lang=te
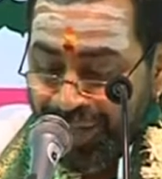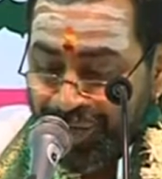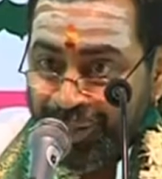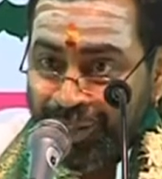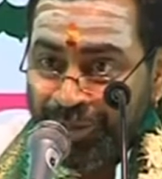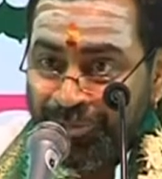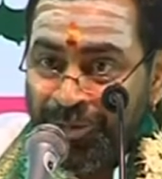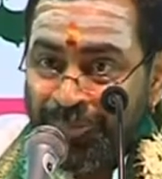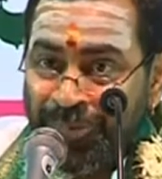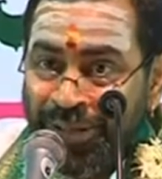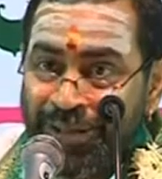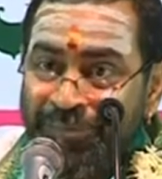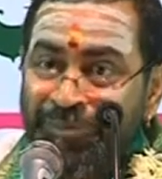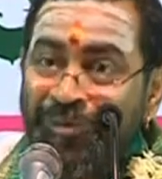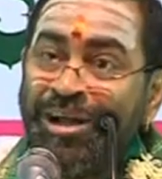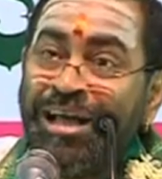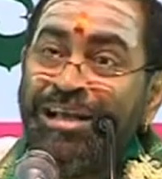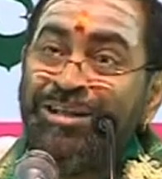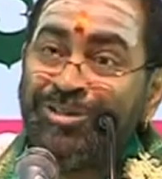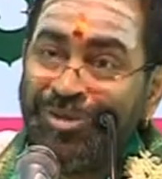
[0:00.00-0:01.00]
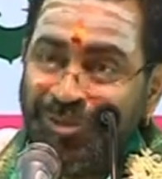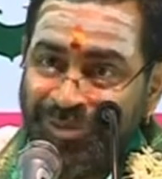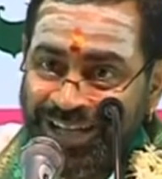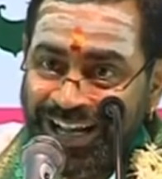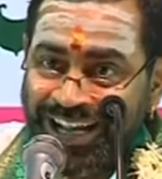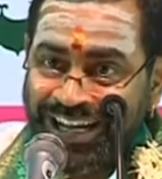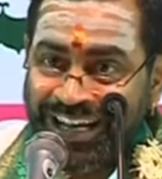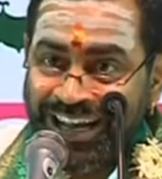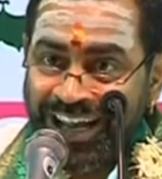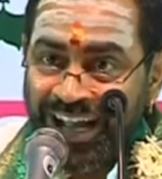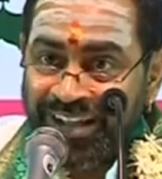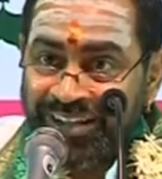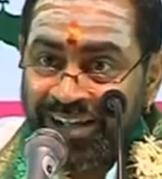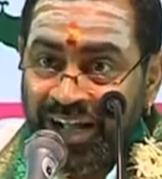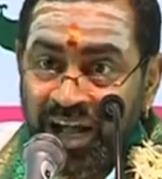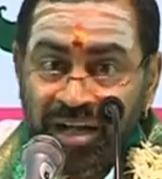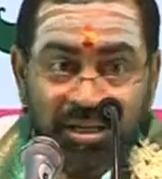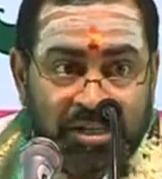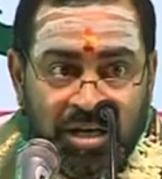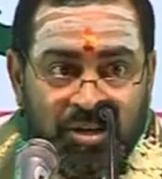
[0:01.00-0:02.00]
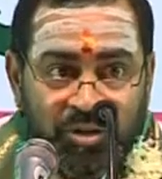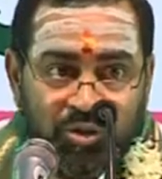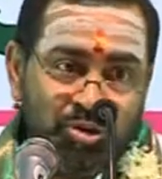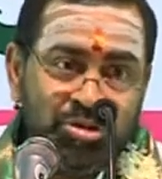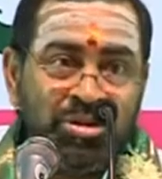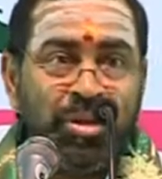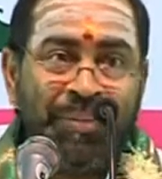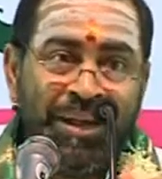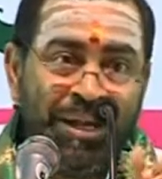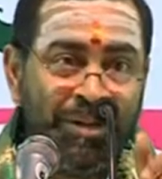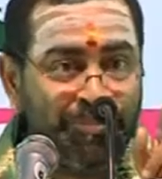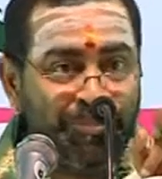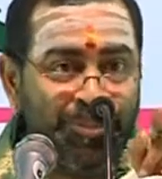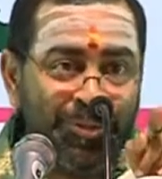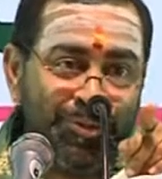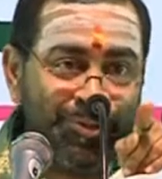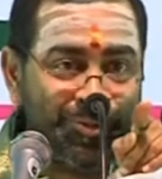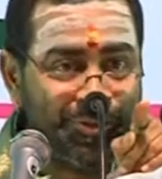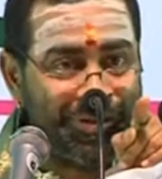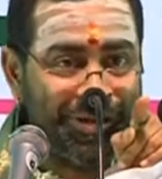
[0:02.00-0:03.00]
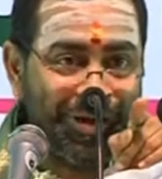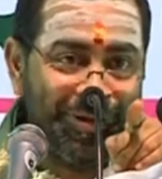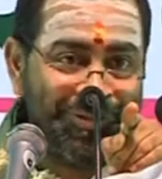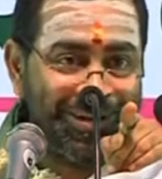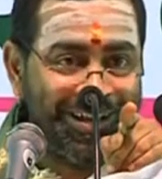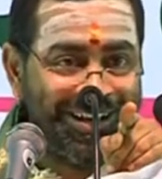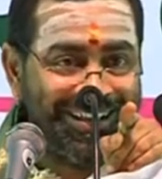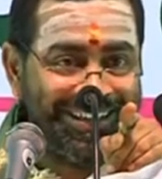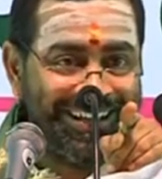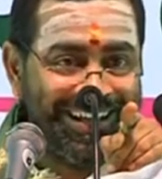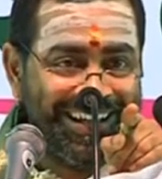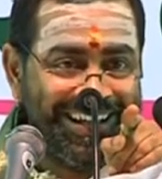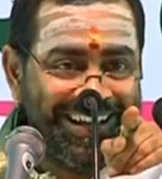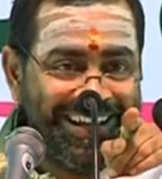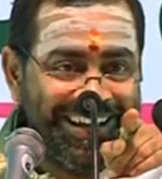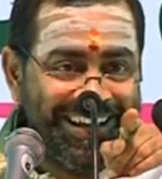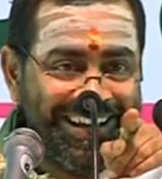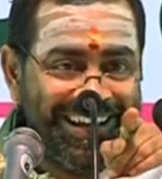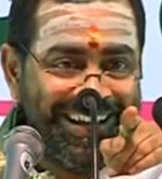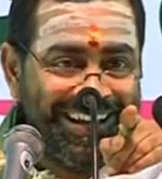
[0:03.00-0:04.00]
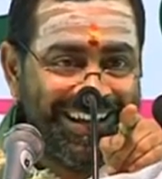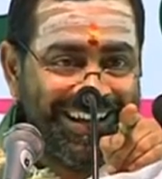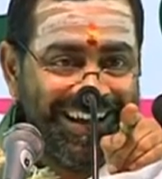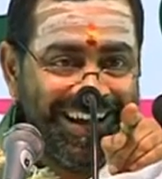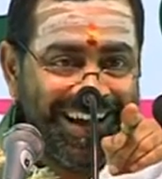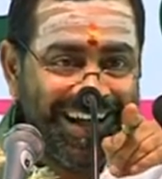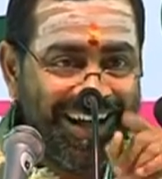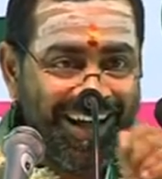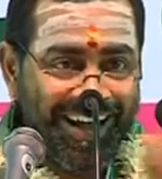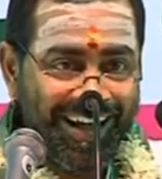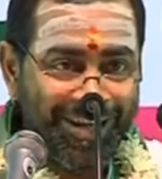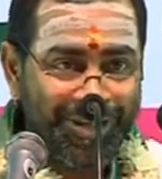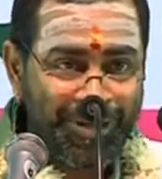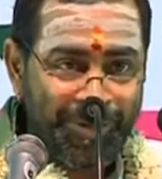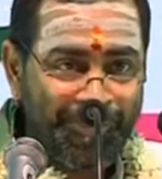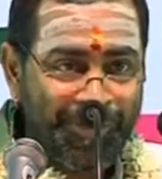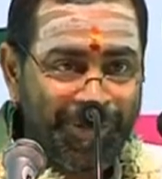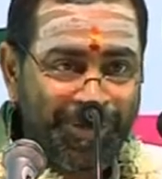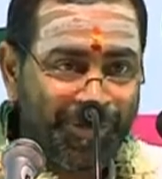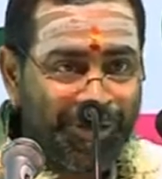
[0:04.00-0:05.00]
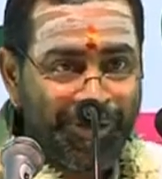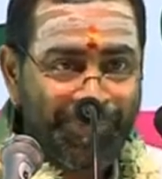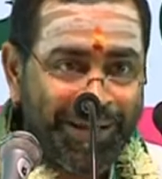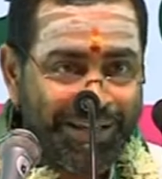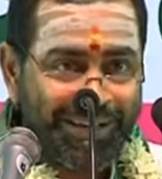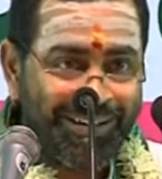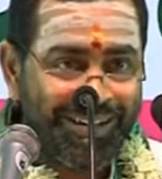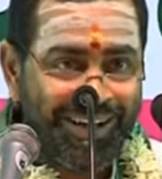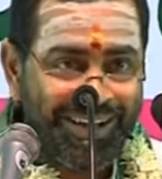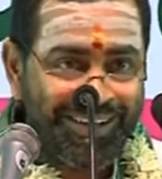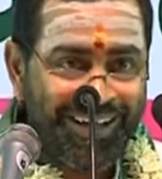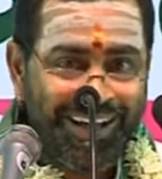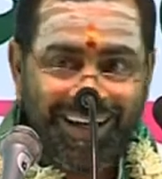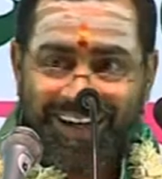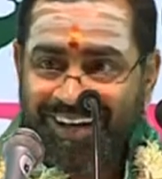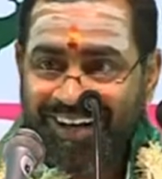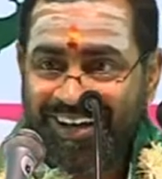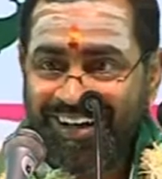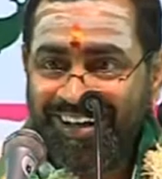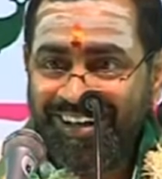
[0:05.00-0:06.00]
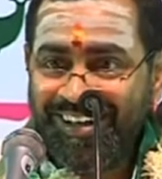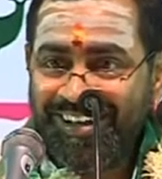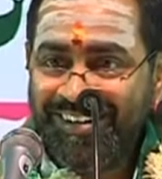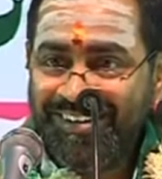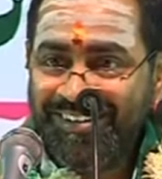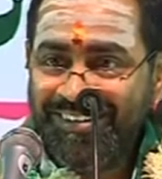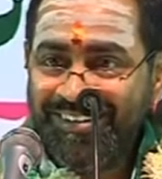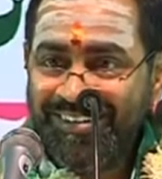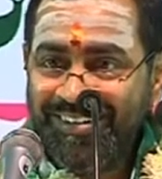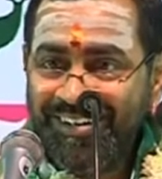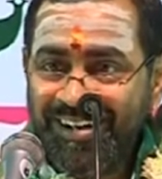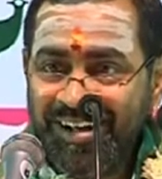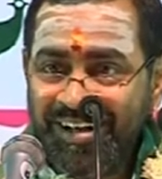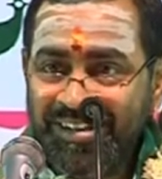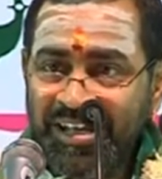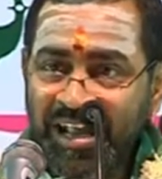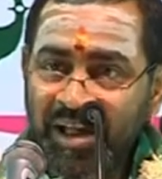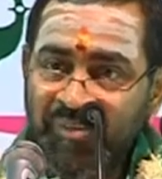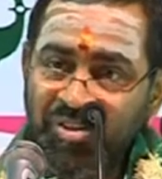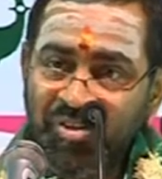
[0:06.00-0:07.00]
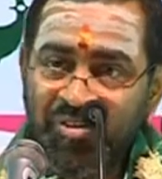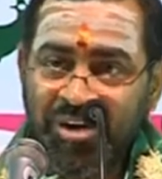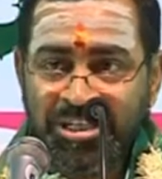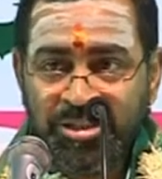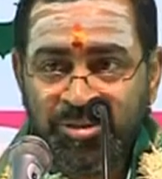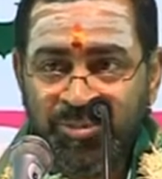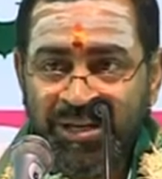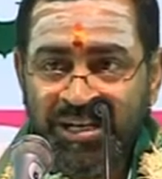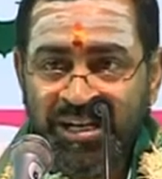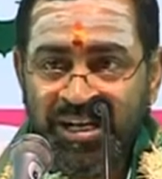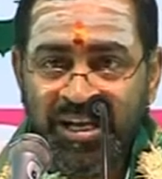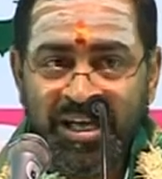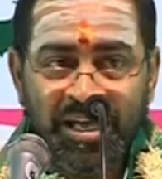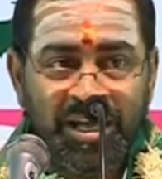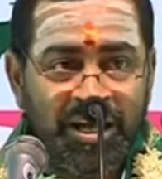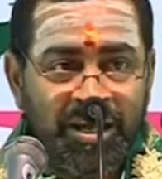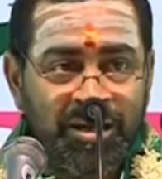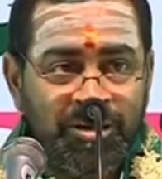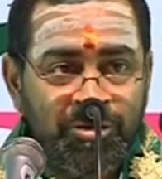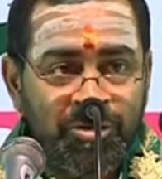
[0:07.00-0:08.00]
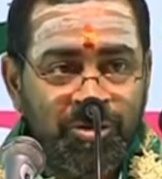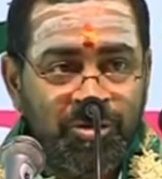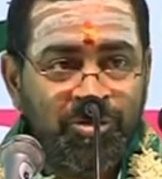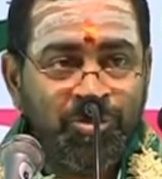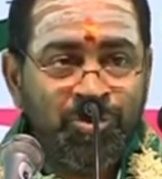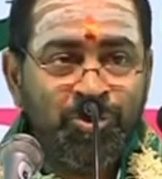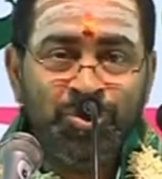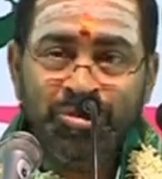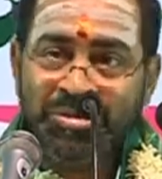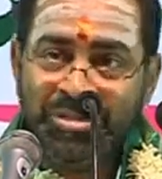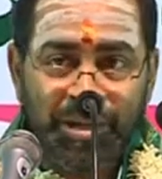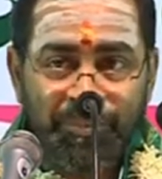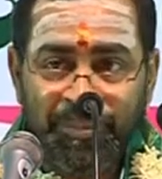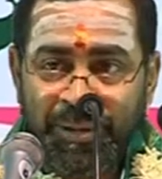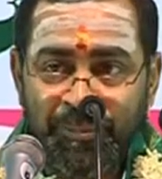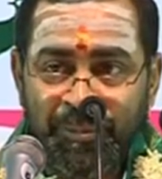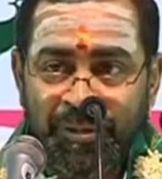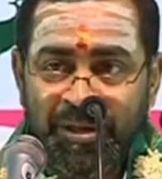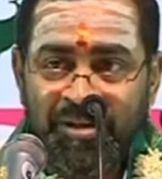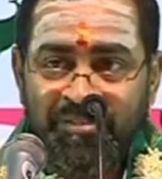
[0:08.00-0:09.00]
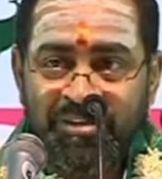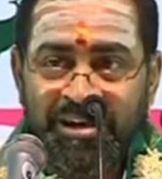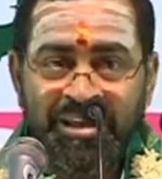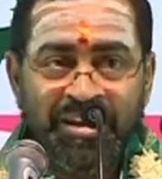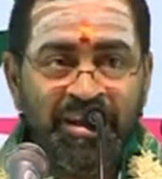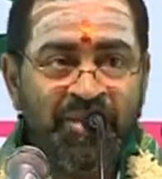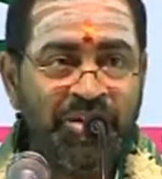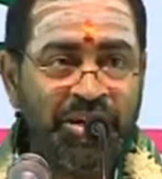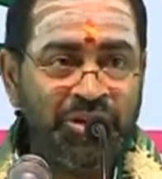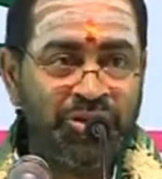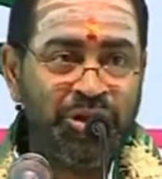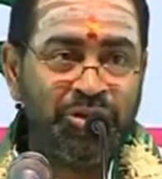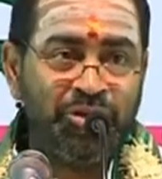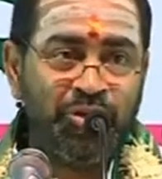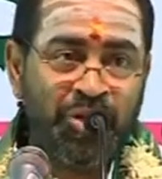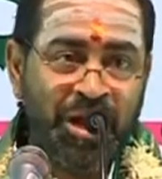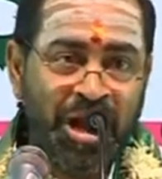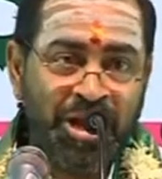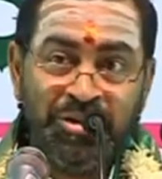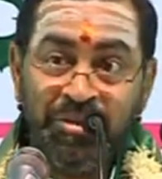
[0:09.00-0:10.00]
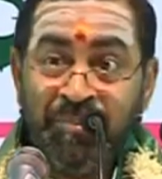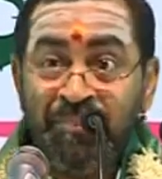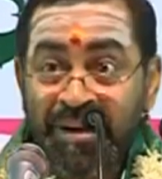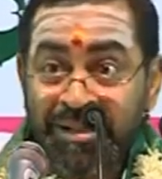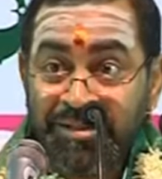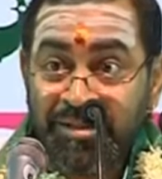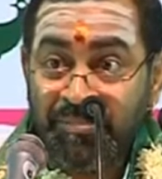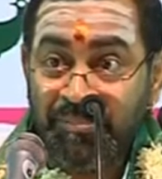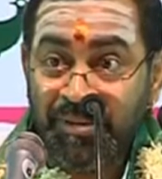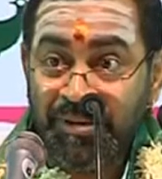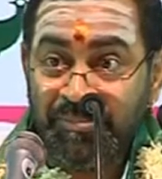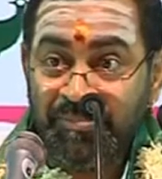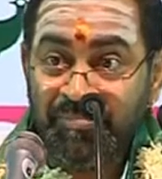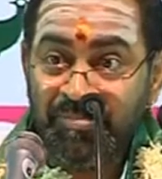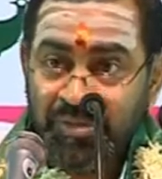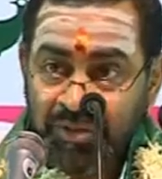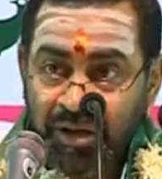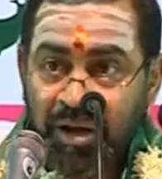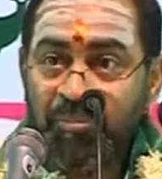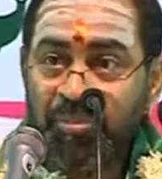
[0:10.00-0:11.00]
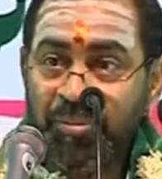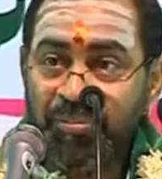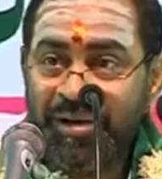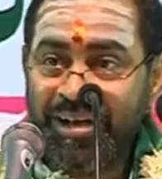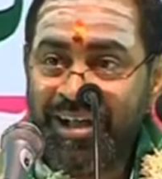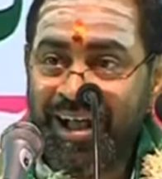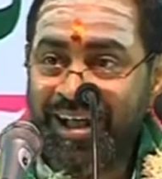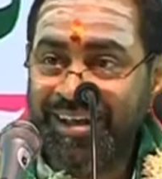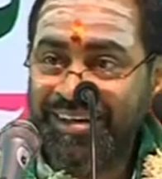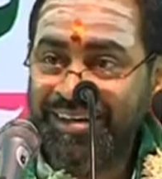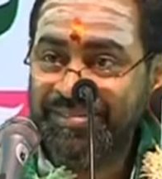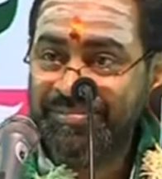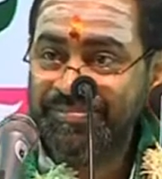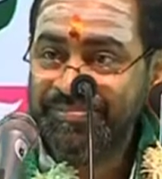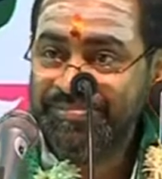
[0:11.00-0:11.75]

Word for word: ఆయుధము భయము కలిసి ఉంటాయి అందుకే ఆయుధాన్ని చూస్తే భయం పుడుతుంది అవునా లేదా ఆయుధం పట్టుకుని భయం రాదా అందుకే ఎంత వాచమైనా ఊత్తే పడిపోయేవాడైనా వాడి చేతిలో ఒక ఆయుధం పెడతాం మనం అప్పుడు మనకి హాయి